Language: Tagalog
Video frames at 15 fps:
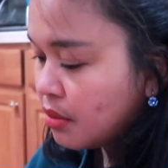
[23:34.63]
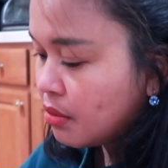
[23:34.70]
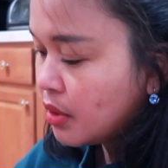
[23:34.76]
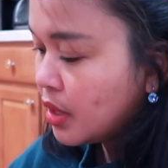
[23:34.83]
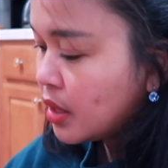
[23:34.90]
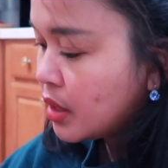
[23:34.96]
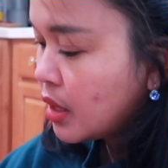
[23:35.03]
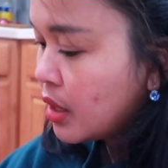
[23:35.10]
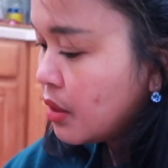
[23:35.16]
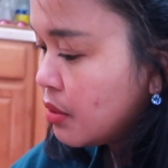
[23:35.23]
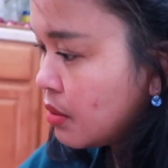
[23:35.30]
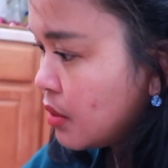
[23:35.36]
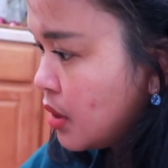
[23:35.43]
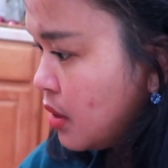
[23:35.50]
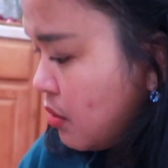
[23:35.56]
Wala
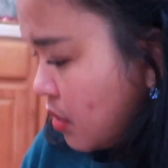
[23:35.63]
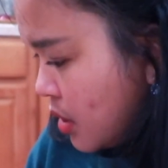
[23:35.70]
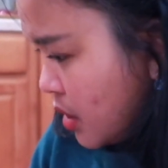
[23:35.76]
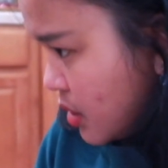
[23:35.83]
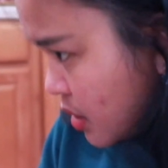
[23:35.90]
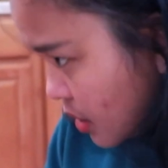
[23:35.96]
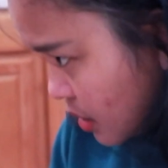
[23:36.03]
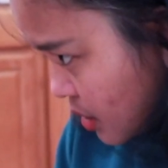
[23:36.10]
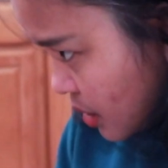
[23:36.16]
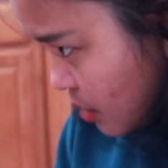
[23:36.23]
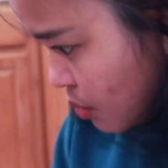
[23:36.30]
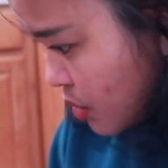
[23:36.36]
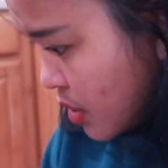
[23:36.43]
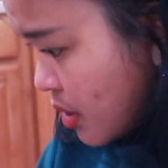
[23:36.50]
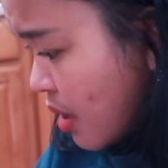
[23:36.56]
tayong, ano, asan?
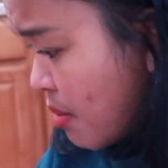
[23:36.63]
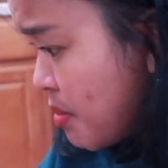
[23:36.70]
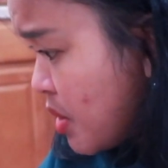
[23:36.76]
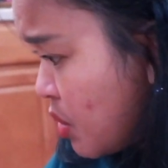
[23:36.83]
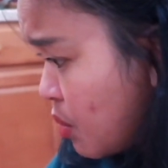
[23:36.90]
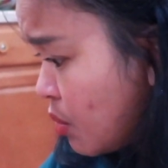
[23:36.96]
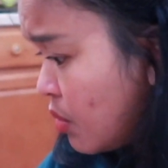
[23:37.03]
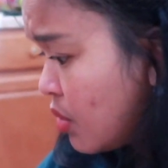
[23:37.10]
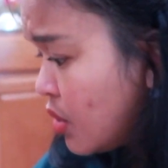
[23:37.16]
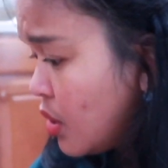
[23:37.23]
Itong si Tami, no?